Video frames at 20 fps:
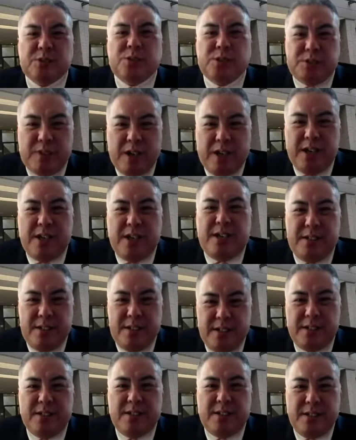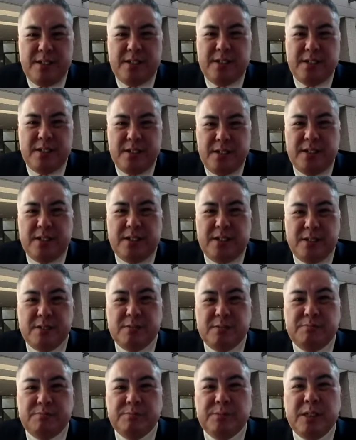時は。はい。江西ですね。はい。
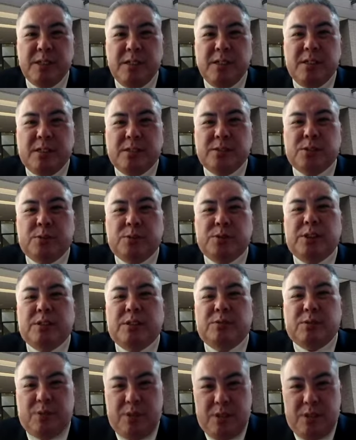まあ、こちらを制圧